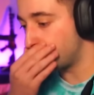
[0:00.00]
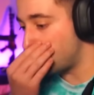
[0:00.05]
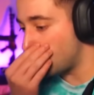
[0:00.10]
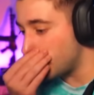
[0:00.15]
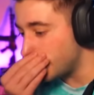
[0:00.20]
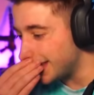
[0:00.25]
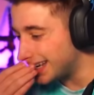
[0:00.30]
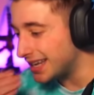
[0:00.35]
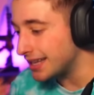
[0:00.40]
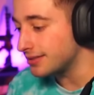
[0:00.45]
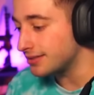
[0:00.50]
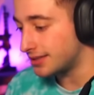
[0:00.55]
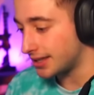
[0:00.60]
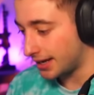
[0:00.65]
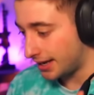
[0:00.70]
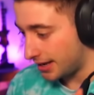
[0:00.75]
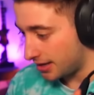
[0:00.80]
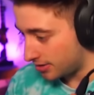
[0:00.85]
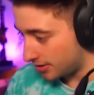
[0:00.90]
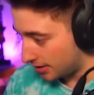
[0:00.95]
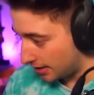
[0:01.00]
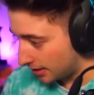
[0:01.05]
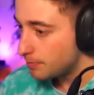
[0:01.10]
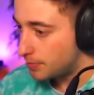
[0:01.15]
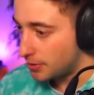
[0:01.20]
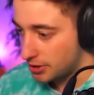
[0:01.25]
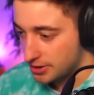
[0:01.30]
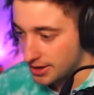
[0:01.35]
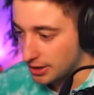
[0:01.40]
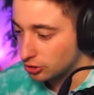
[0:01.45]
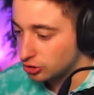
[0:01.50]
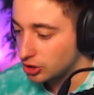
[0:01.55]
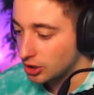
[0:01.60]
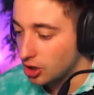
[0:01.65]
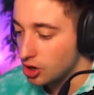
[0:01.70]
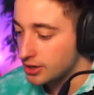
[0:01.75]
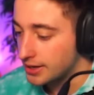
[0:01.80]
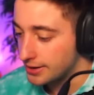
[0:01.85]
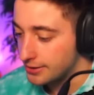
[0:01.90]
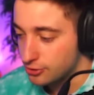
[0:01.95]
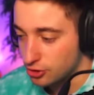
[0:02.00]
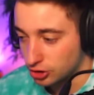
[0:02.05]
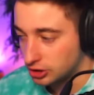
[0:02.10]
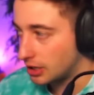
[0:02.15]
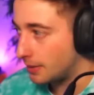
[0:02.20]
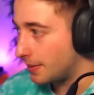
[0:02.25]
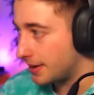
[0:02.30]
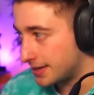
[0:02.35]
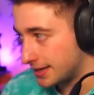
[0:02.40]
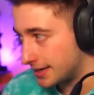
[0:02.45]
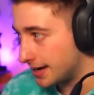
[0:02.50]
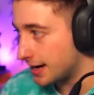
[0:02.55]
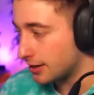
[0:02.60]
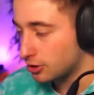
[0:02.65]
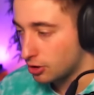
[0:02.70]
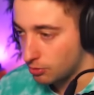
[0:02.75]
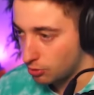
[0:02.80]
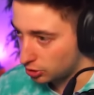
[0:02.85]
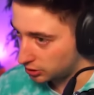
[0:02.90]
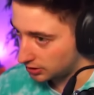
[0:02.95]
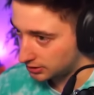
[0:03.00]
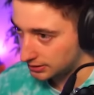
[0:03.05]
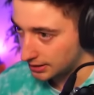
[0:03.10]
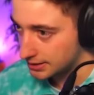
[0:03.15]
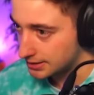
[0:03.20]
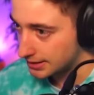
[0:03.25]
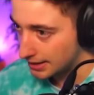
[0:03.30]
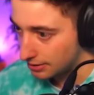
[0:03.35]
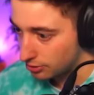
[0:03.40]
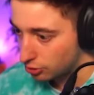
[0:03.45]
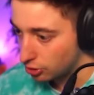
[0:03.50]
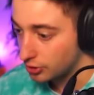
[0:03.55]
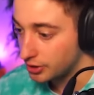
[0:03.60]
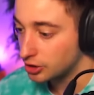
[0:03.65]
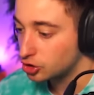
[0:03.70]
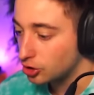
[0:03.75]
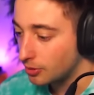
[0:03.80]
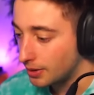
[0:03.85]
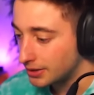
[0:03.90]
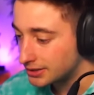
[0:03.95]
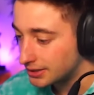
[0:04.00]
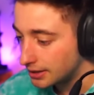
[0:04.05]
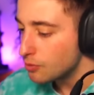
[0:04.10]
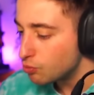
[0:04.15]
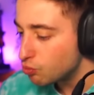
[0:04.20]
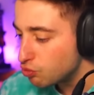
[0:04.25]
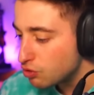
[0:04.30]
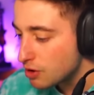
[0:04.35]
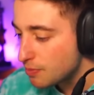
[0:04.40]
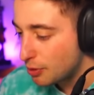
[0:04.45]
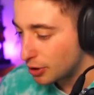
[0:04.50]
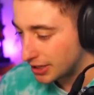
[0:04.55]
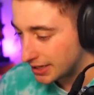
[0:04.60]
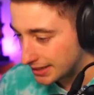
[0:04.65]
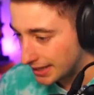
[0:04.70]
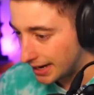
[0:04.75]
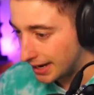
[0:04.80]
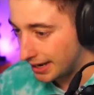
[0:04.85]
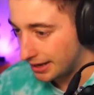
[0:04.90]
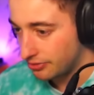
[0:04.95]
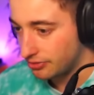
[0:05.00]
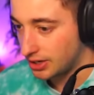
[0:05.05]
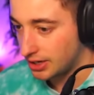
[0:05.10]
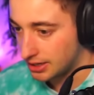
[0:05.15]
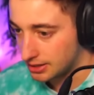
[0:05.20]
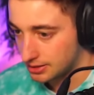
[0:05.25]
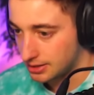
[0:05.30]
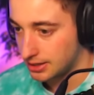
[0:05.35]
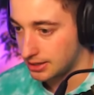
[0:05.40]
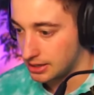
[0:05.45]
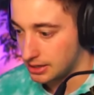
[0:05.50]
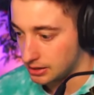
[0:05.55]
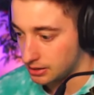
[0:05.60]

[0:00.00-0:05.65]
Puede que entre gente, ¿eh? pero ya os digo que no se va a llenar como se están llenando. De hecho, va a ser muy poquita la gente que entra aquí.